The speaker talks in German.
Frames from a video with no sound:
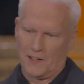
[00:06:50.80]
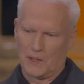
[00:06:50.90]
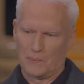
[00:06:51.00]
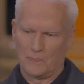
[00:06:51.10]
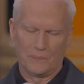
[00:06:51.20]

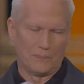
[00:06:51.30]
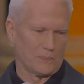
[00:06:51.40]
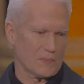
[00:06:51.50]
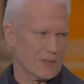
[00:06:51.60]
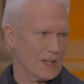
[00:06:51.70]
Ähm,
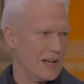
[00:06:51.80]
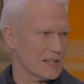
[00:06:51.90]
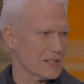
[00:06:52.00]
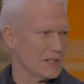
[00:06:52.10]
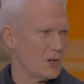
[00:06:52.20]

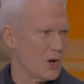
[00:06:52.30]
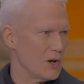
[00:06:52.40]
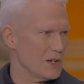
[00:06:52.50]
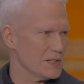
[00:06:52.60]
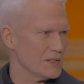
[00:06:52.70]
Katrin
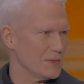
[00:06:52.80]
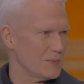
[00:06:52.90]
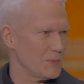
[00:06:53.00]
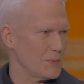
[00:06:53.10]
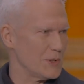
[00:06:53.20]
Lorch,
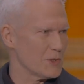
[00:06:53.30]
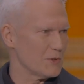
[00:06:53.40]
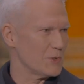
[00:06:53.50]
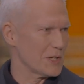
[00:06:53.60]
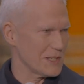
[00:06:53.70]
bin so
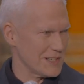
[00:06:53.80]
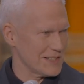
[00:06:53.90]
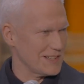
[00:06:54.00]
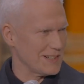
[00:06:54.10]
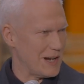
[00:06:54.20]
froh, dass
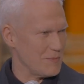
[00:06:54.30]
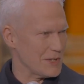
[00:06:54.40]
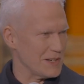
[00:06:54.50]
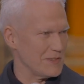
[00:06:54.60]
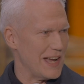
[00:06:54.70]
das geklappt
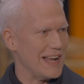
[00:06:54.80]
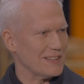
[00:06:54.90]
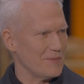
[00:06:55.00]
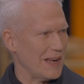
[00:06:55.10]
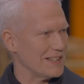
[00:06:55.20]
hat. Wir
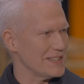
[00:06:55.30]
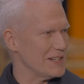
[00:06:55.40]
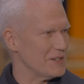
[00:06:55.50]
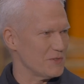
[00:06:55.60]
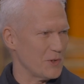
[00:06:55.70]
hatten mal ein
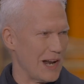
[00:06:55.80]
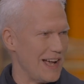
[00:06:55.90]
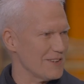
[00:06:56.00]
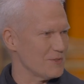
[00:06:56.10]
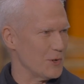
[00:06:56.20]

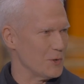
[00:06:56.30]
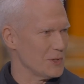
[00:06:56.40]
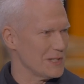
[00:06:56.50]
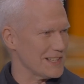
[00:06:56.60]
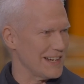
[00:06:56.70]
Telefonat vor
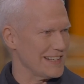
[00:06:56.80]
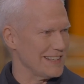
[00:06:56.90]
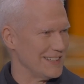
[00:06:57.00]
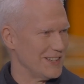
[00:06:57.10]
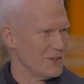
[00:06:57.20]

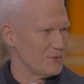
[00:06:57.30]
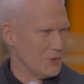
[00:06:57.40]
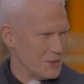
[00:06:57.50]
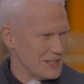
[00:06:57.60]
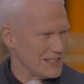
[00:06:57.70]
Unzeiten,
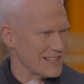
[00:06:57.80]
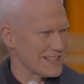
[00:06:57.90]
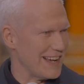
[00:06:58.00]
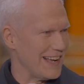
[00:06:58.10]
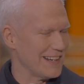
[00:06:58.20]
fühlt sich
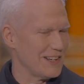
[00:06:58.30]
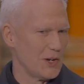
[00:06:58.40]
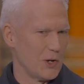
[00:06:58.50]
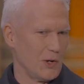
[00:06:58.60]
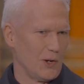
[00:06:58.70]
das an.
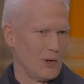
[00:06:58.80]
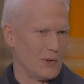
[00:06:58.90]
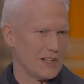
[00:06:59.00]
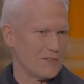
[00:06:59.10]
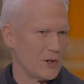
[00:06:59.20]

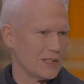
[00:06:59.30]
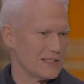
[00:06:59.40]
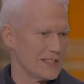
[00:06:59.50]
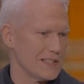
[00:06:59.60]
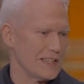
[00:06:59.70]
Und da
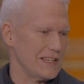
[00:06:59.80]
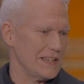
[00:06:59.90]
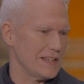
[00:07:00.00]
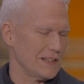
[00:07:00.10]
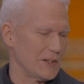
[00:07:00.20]
wollten
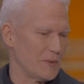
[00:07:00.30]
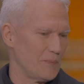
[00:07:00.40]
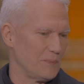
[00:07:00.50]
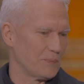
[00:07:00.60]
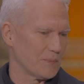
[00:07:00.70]
Sie
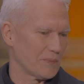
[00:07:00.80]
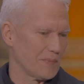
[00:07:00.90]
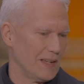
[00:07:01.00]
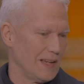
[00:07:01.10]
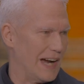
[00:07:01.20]
ähm,
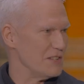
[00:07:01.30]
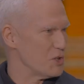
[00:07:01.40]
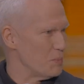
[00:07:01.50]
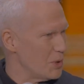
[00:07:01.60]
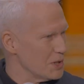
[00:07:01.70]
ein
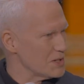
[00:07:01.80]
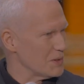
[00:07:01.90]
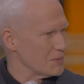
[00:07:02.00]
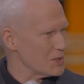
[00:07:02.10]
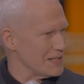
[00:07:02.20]

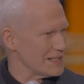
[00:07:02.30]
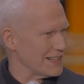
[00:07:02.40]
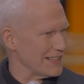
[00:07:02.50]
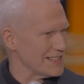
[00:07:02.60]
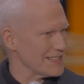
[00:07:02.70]
Symposium zu Isa
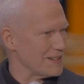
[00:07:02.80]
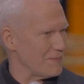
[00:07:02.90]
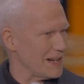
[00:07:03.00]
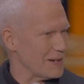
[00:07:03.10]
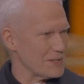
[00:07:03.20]
Gensken
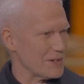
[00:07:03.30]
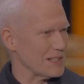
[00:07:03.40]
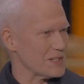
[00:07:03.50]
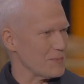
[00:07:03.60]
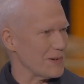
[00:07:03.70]
machen. Da habe ich so
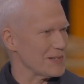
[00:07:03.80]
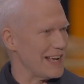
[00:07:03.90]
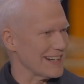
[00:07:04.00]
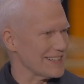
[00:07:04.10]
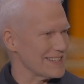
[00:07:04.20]
ganz
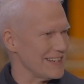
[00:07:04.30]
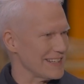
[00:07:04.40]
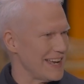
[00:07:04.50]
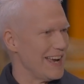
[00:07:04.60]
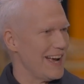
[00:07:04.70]
spontan gesagt,